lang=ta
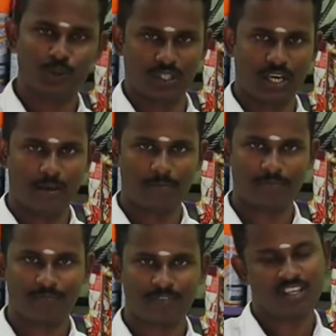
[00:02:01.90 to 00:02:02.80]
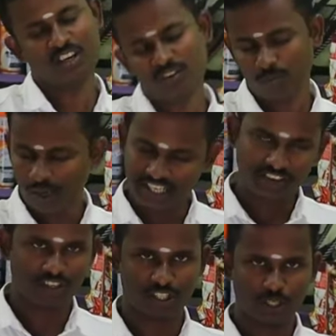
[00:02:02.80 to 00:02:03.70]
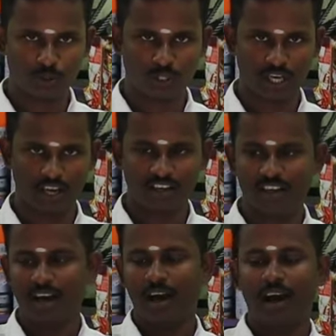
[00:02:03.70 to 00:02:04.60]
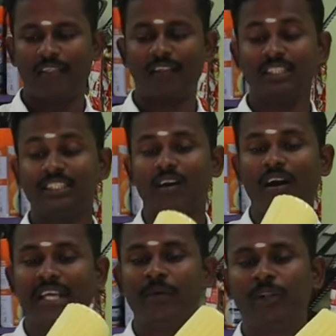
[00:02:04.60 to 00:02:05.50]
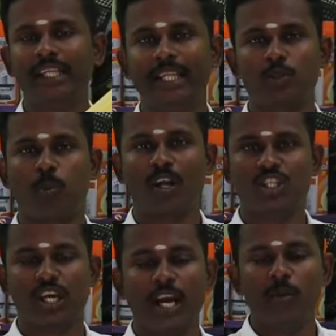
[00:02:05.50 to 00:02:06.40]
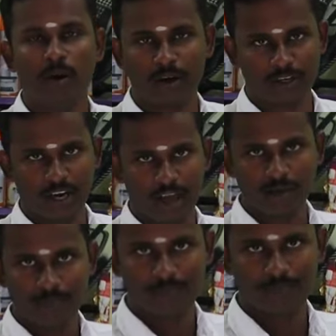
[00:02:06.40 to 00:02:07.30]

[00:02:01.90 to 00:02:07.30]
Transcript: யூஸுங்கண்ணா மல்டி ஃபங்க்ஷனல் யூஸுங்கண்ணா அதாவது ஸ்டார்டிங் வந்து இந்த ஸ்பாஞ்ச் கல் மாதிரி இருக்குங்கண்ணா